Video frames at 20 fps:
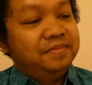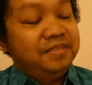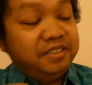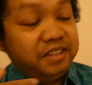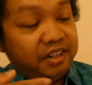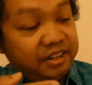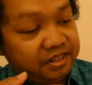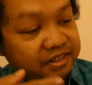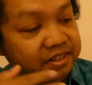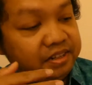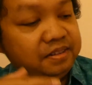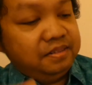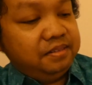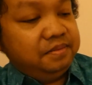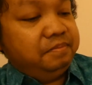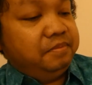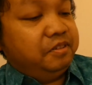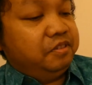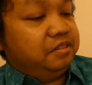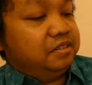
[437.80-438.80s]

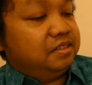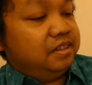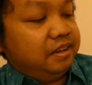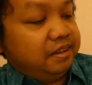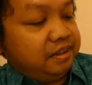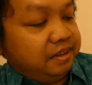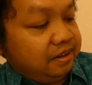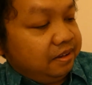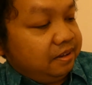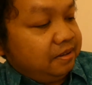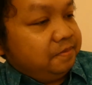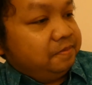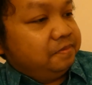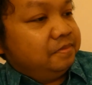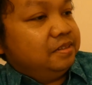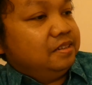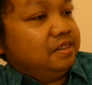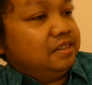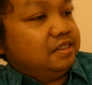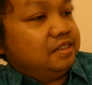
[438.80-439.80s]
Jadi menurut saya
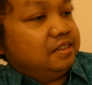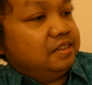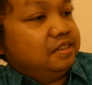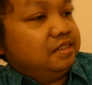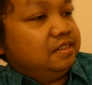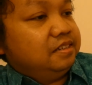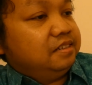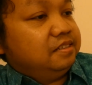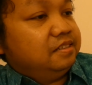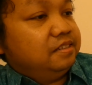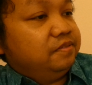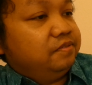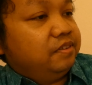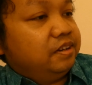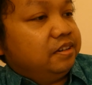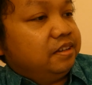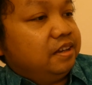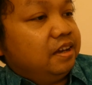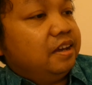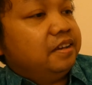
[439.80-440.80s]
Niki
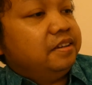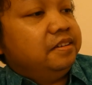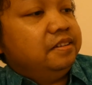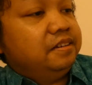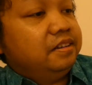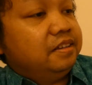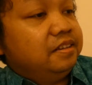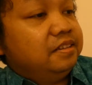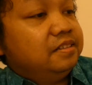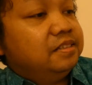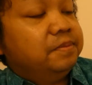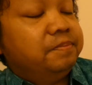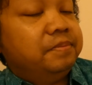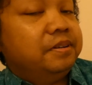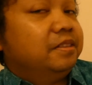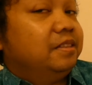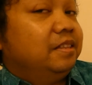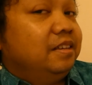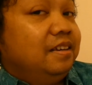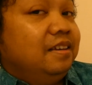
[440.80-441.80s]
Zevania ini
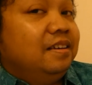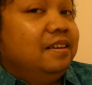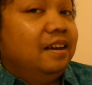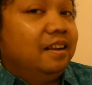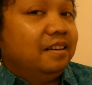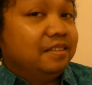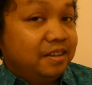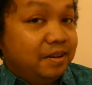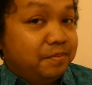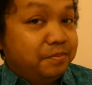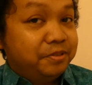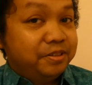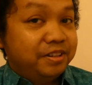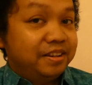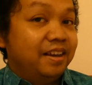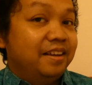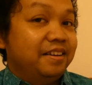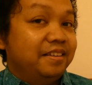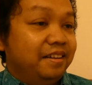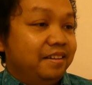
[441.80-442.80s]
seperti halnya
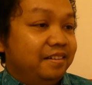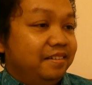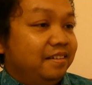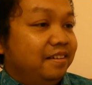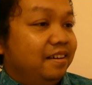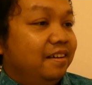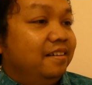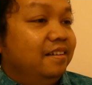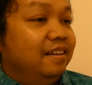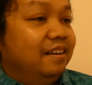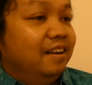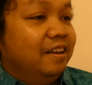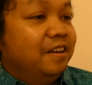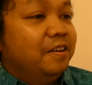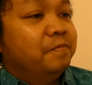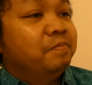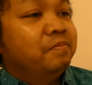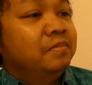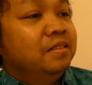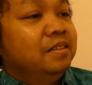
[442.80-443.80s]
Putri Aryani adalah
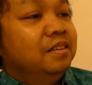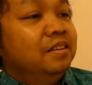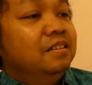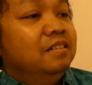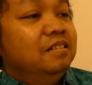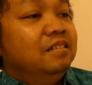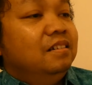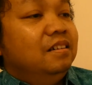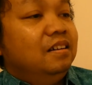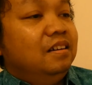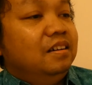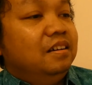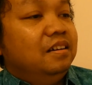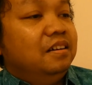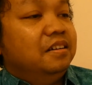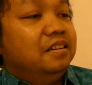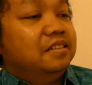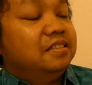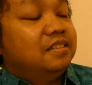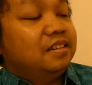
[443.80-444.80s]

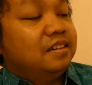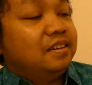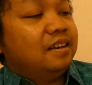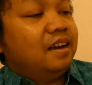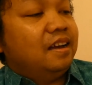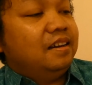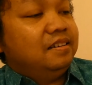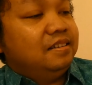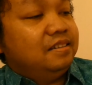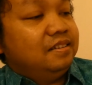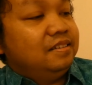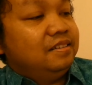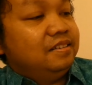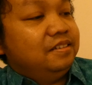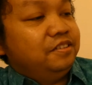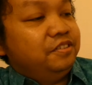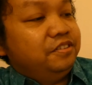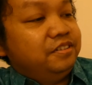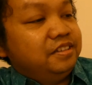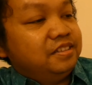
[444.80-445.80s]
uh, Sri Kandi
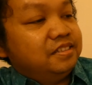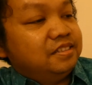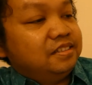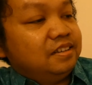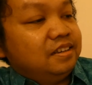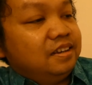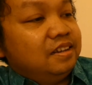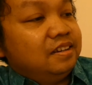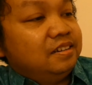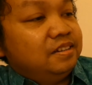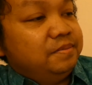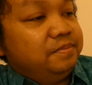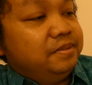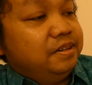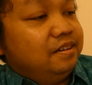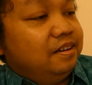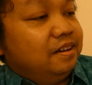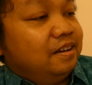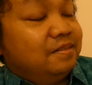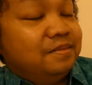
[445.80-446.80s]
Indonesia di
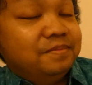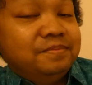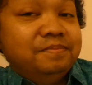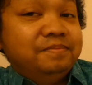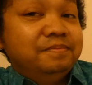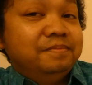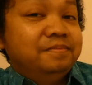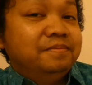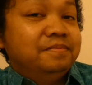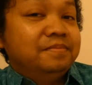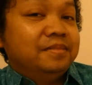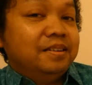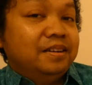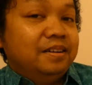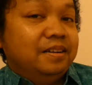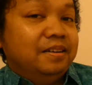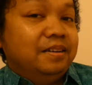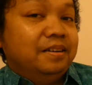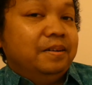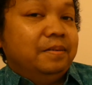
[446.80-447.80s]
bidang
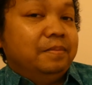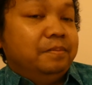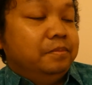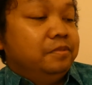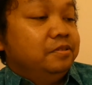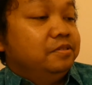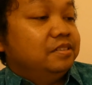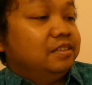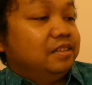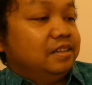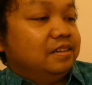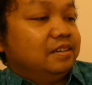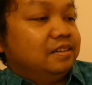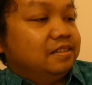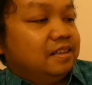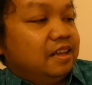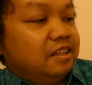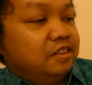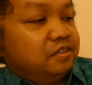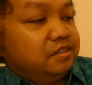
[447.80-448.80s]
uh, musik
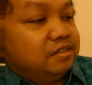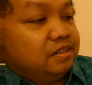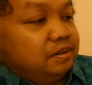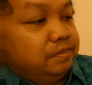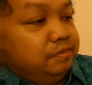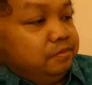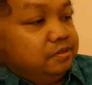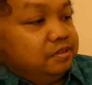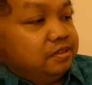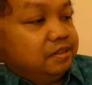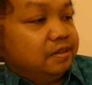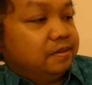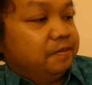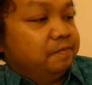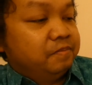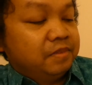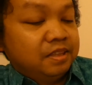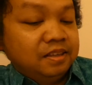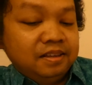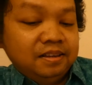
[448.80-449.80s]
atau seni musik.
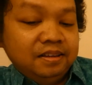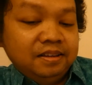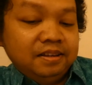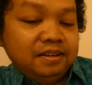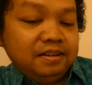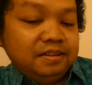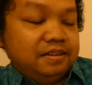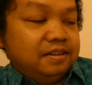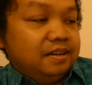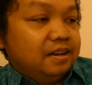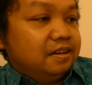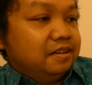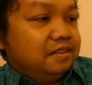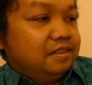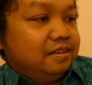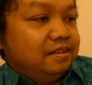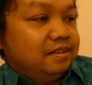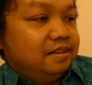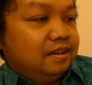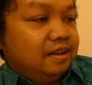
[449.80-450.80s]
Yang
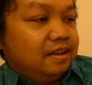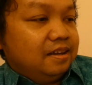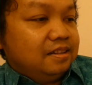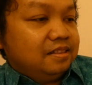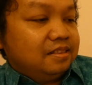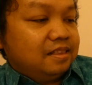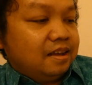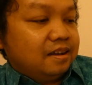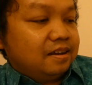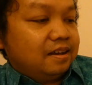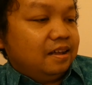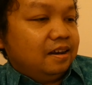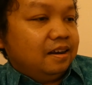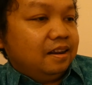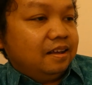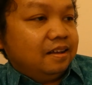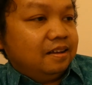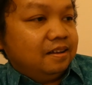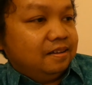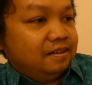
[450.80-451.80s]
ketiga tak
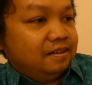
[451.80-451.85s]
kalah